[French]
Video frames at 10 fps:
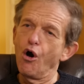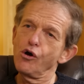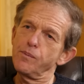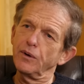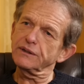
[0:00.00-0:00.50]

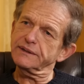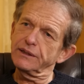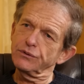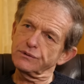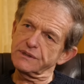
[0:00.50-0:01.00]

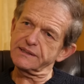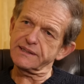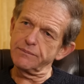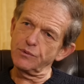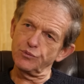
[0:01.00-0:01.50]
augmenter notre
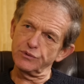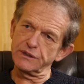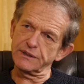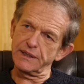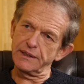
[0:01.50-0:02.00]
système
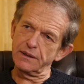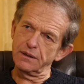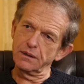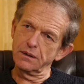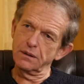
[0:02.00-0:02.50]
immunitaire,
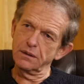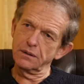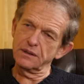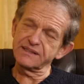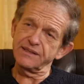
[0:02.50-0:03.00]

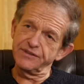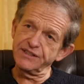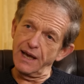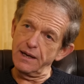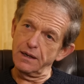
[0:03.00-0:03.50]
c'est
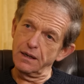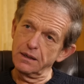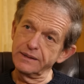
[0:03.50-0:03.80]
vital.